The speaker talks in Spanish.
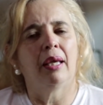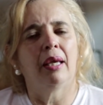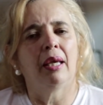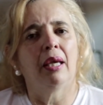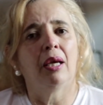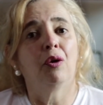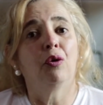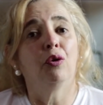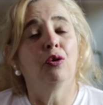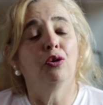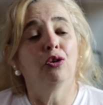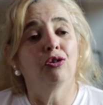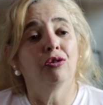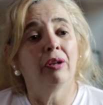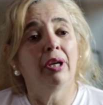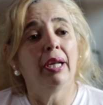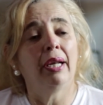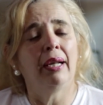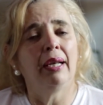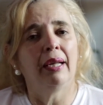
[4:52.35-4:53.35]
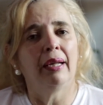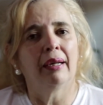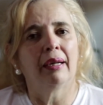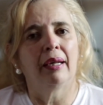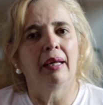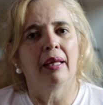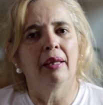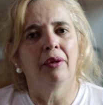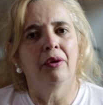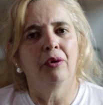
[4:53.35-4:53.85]
eh, conocer a la
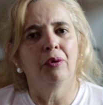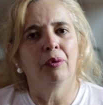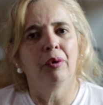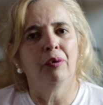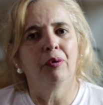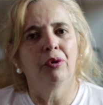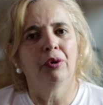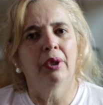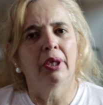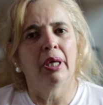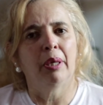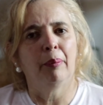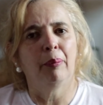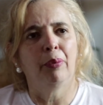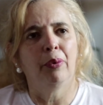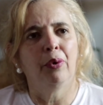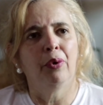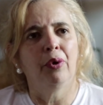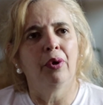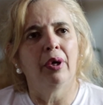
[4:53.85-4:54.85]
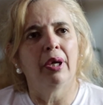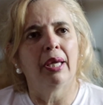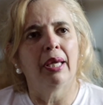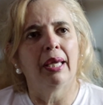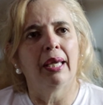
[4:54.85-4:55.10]
radio Nuevo Tiempo,